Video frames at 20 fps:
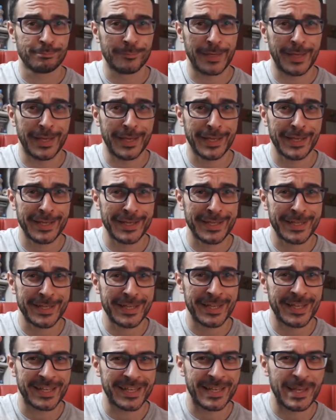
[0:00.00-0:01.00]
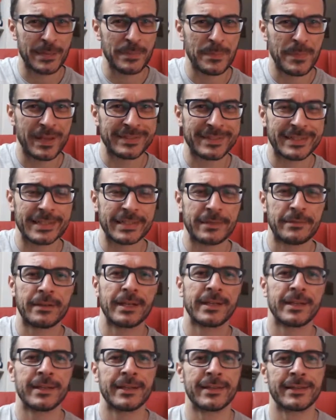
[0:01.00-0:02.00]
¡Hey! ¿Qué pasa
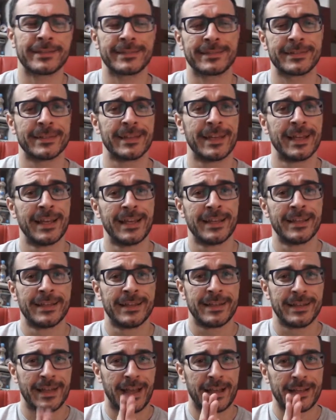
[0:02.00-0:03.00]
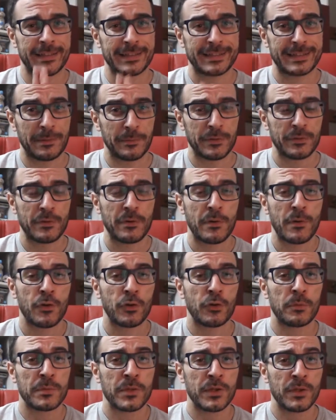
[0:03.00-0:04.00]
chavales? Aquí estamos de nuevo
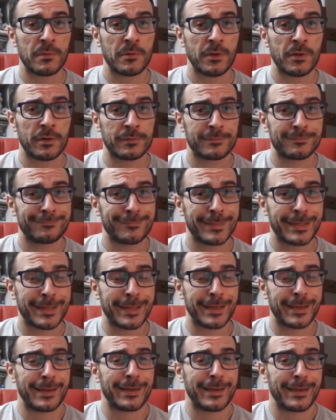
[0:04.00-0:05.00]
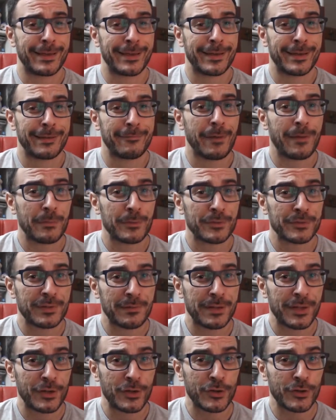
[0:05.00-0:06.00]
con un videoblog que vamos
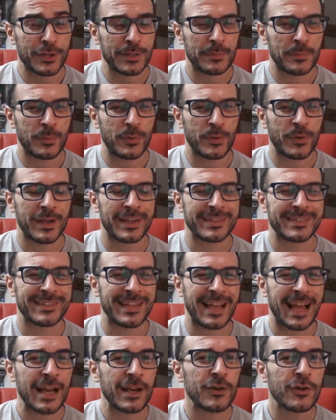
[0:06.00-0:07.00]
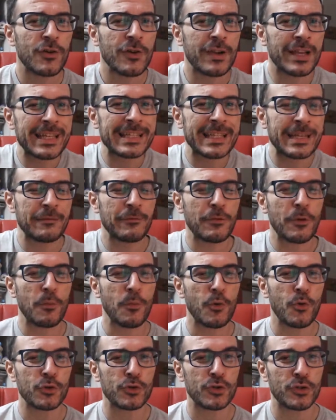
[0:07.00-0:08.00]
a hablar hoy. Pues algo que llevo
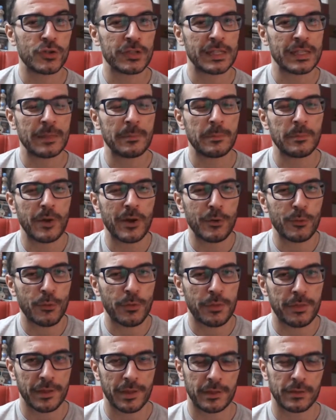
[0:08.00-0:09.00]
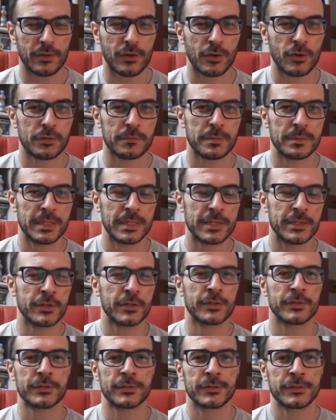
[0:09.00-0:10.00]
mucho tiempo anunciando en los
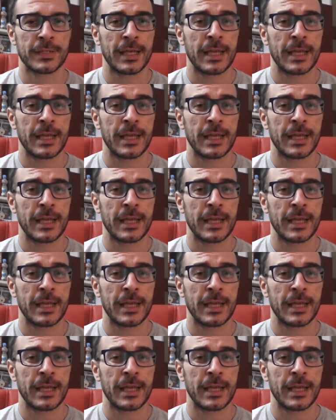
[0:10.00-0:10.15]
vídeos,